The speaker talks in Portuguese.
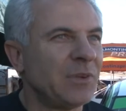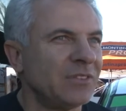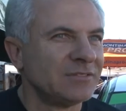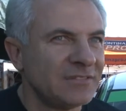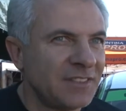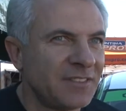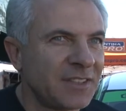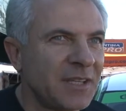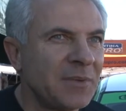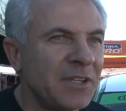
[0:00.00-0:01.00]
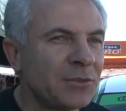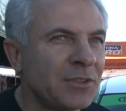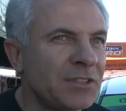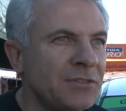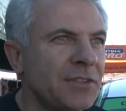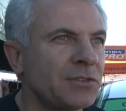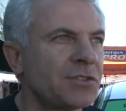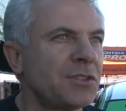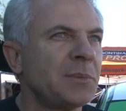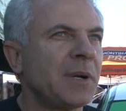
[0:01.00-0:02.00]
Bom, levantamento a gente fez
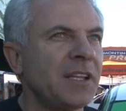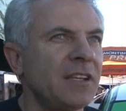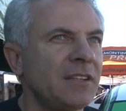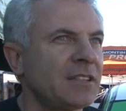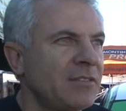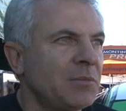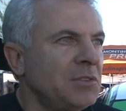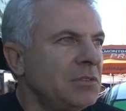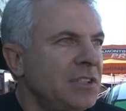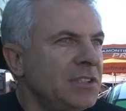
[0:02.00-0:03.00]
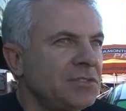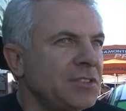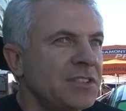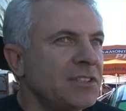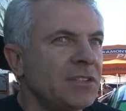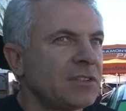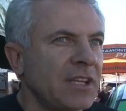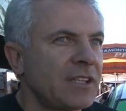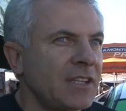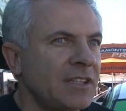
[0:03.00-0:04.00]
hoje de manhã, estava muito liso, a gente não
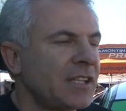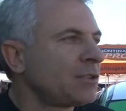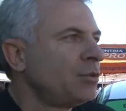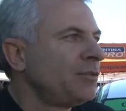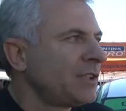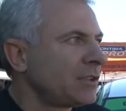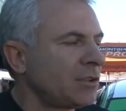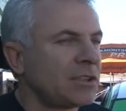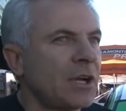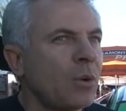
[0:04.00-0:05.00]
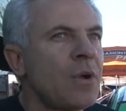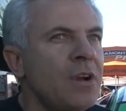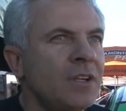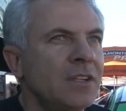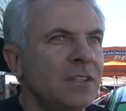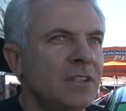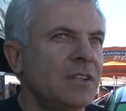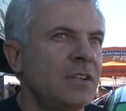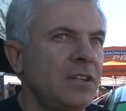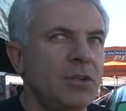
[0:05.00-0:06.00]
está na, na, dúvida total.
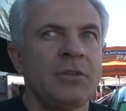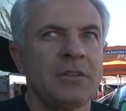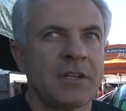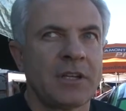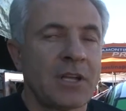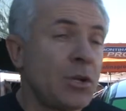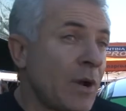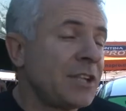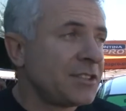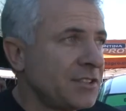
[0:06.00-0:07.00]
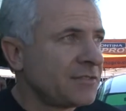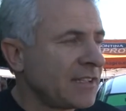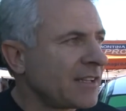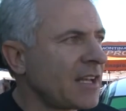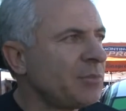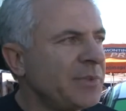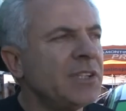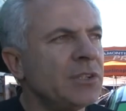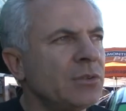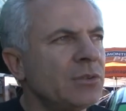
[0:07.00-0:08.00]
Uh, eu, eu acho que a gente vai largar com
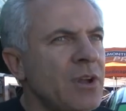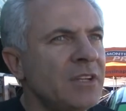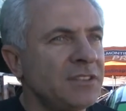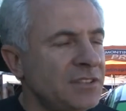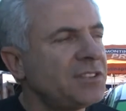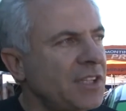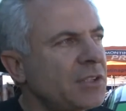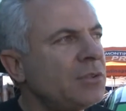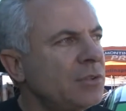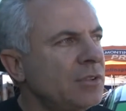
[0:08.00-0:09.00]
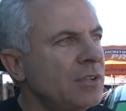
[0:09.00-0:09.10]
pneu de seco,